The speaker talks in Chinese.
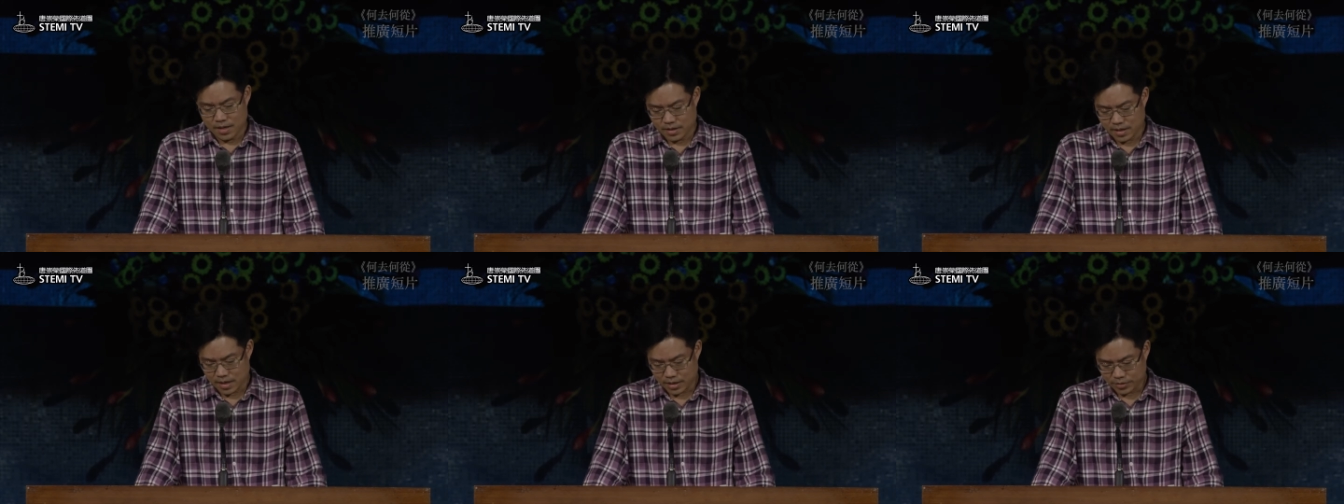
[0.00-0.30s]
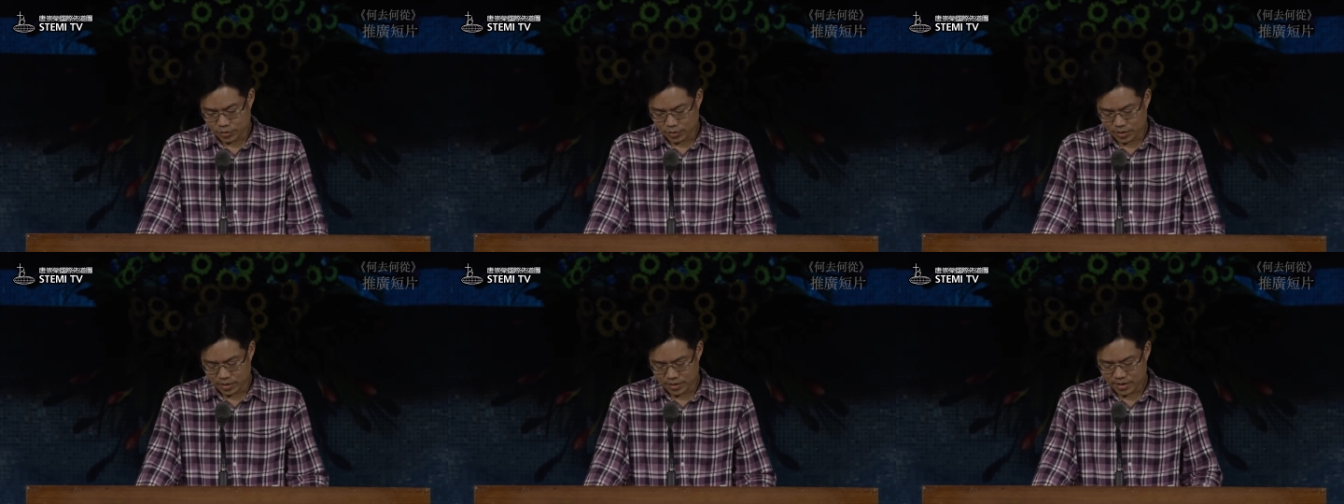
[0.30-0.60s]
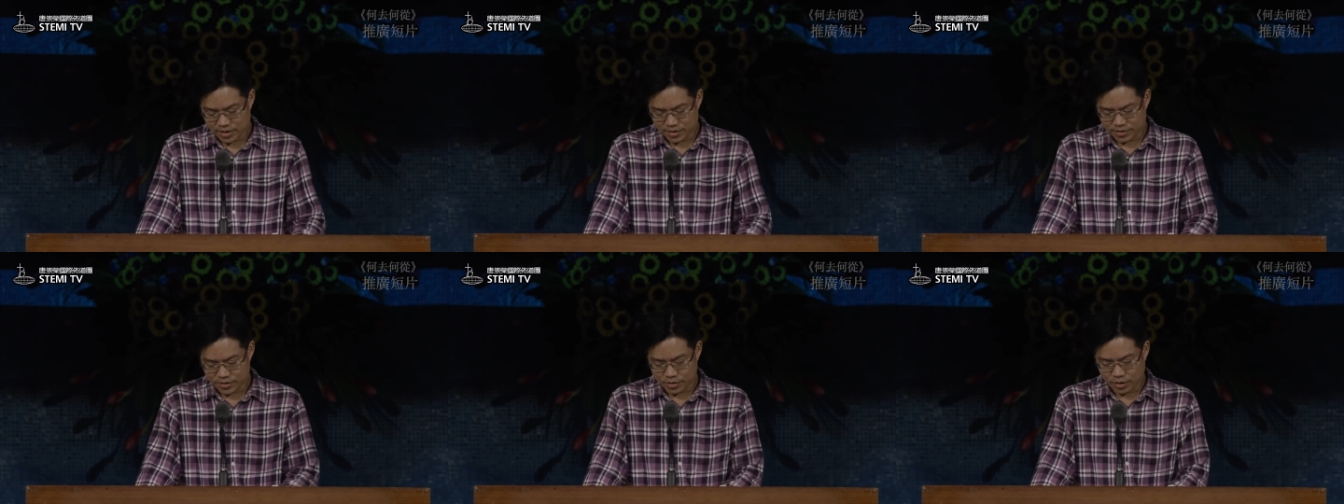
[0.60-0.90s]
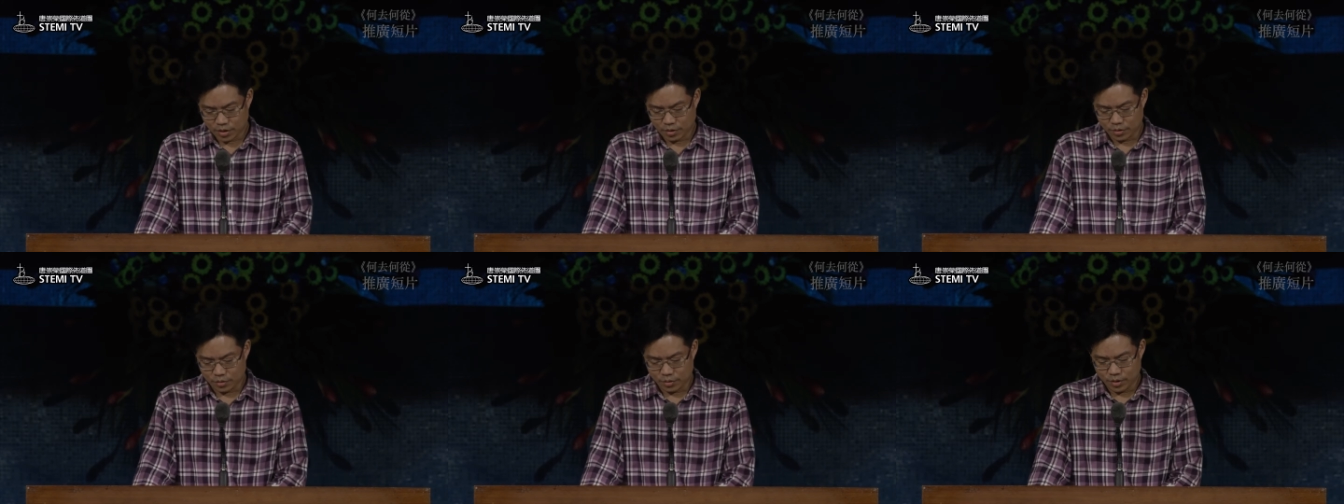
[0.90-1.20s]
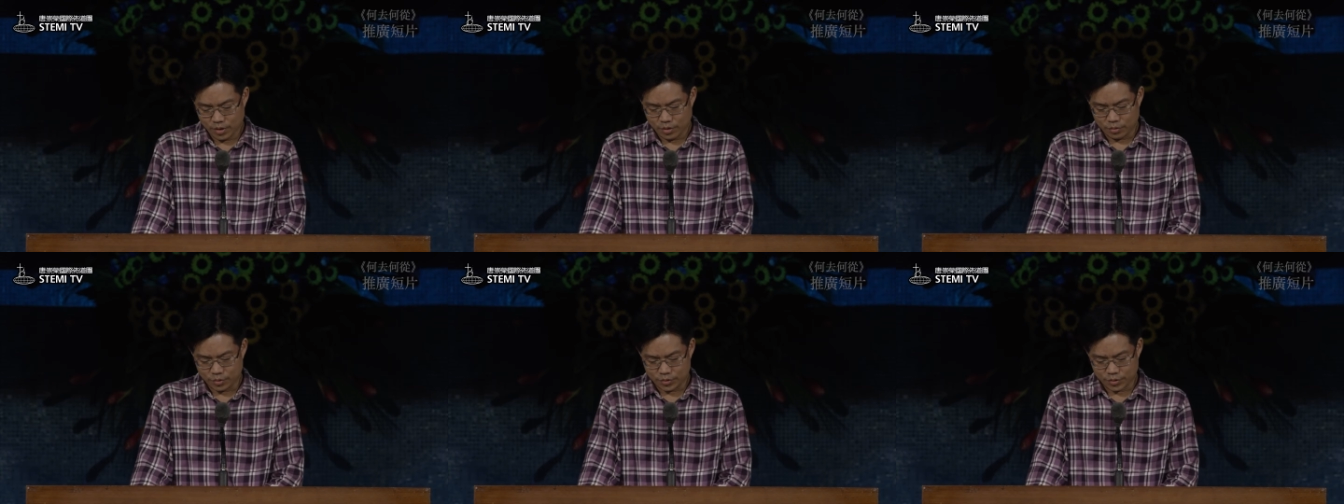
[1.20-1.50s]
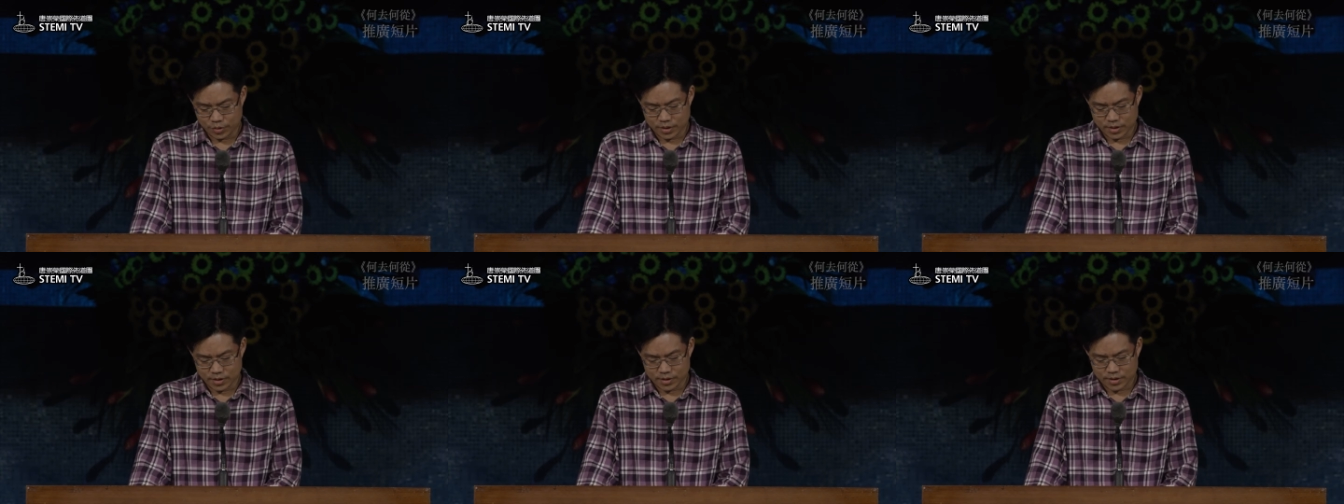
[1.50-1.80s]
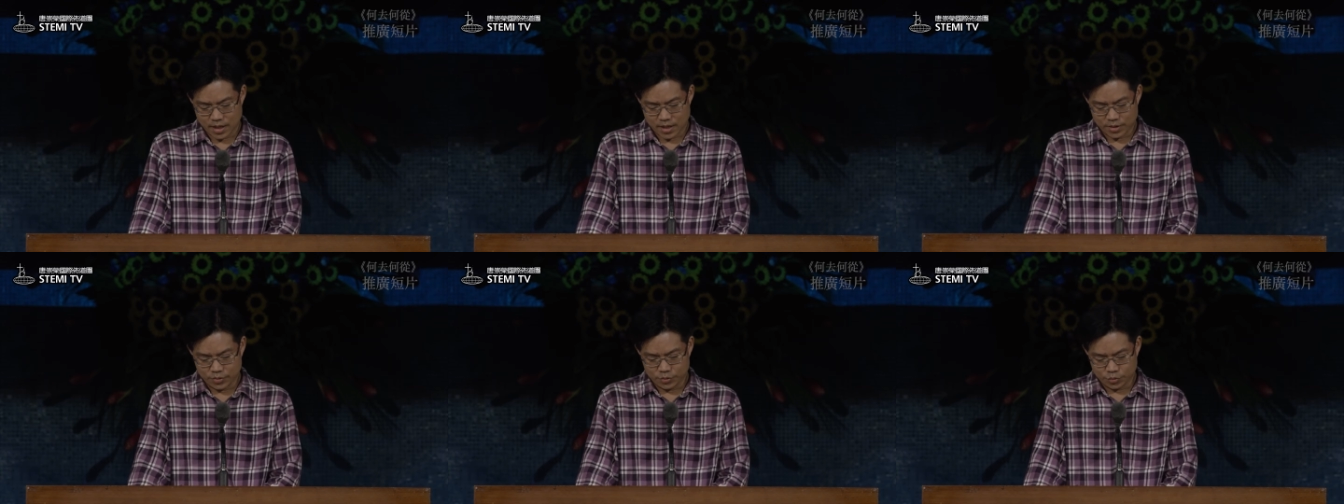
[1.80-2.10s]
那所以那个时候，我觉得
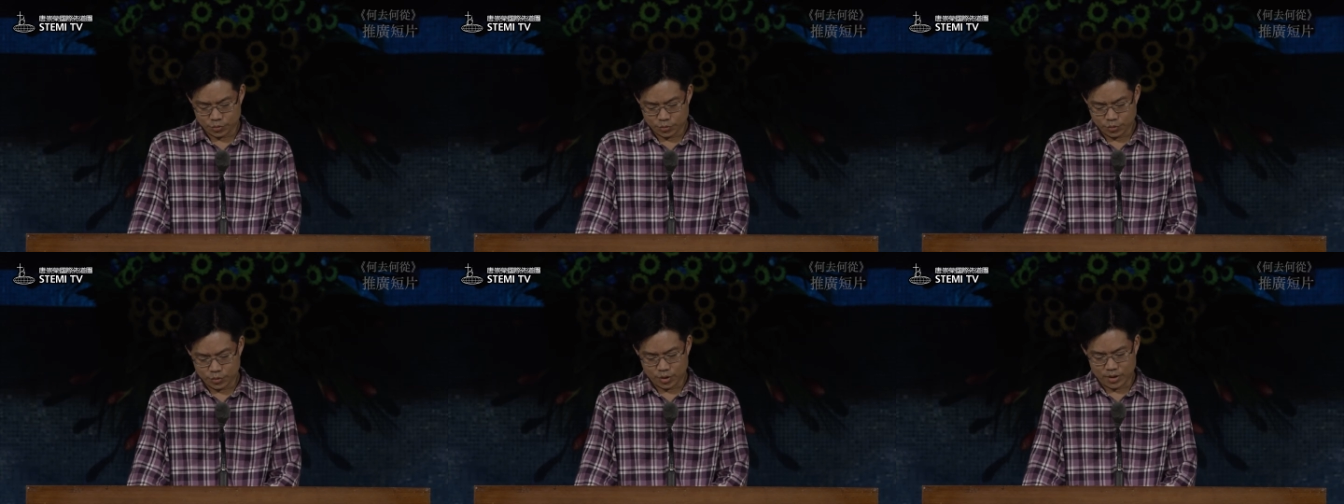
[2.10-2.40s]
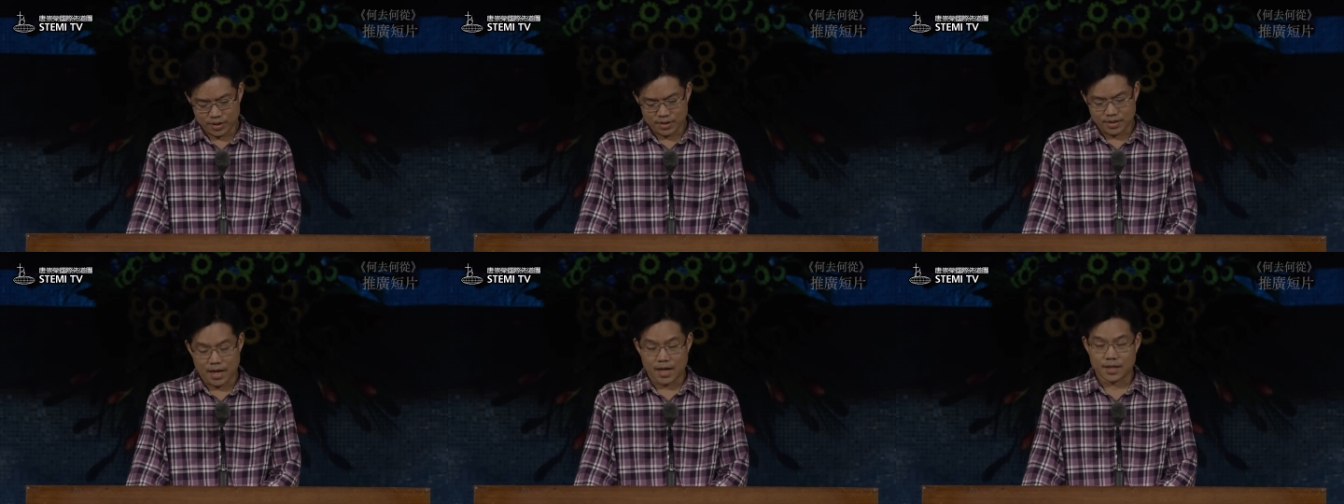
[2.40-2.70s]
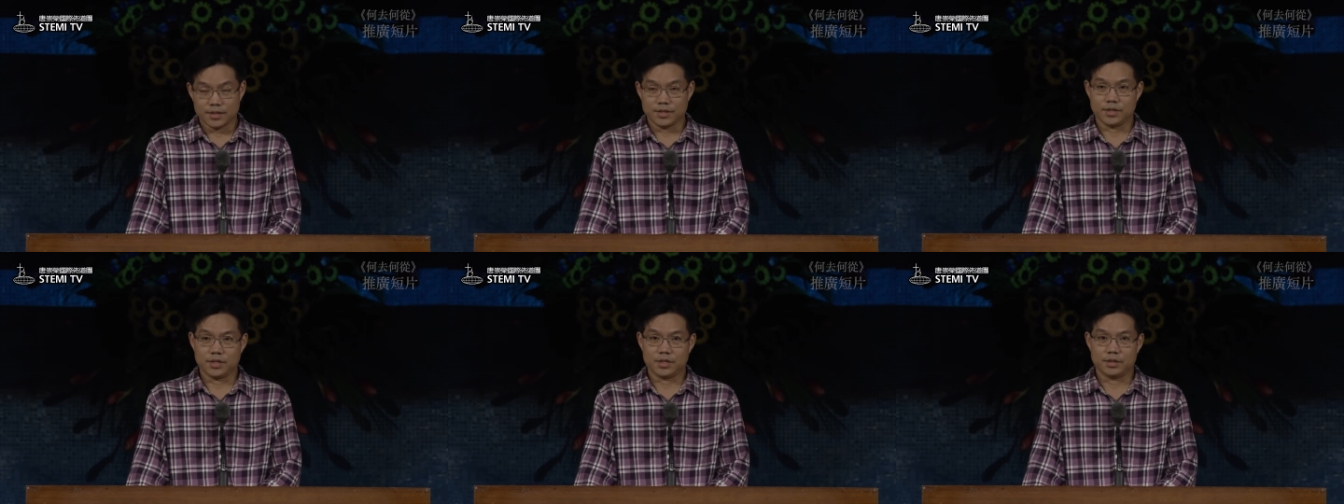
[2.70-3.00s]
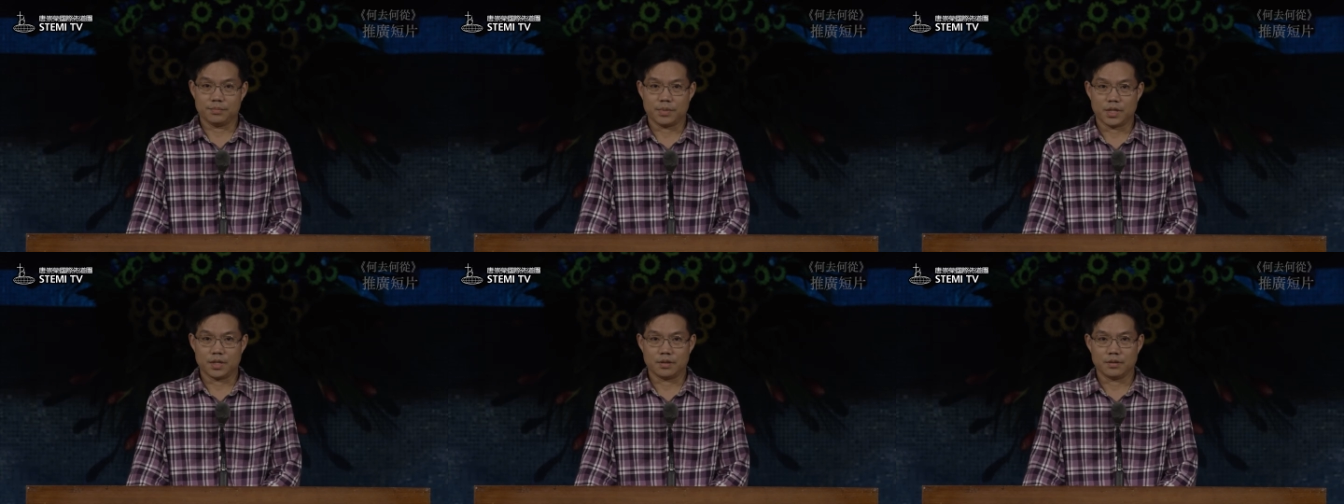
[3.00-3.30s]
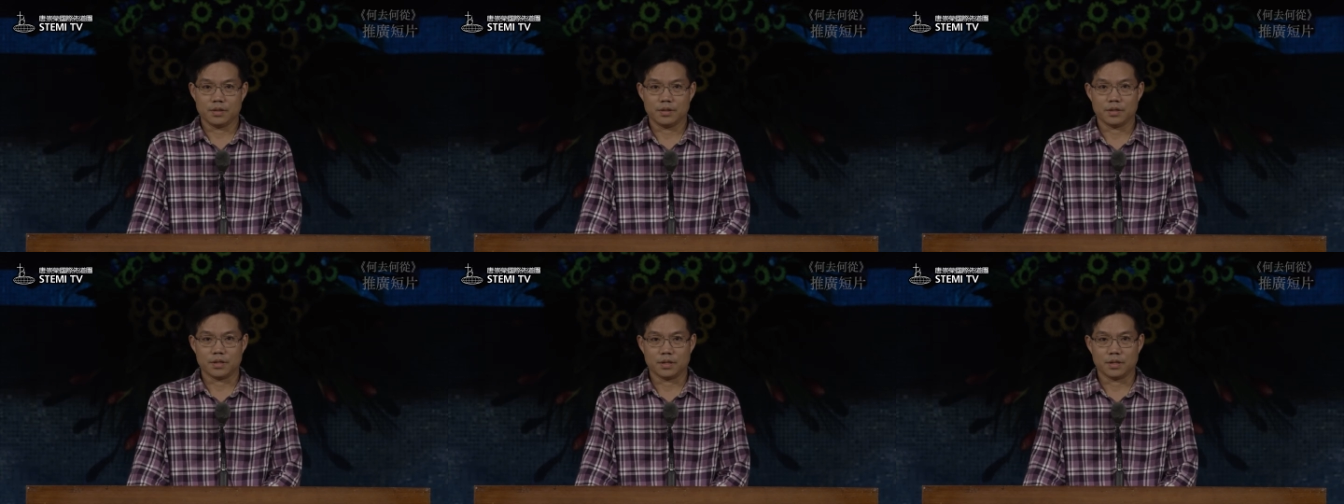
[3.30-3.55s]
在主卷的查经里面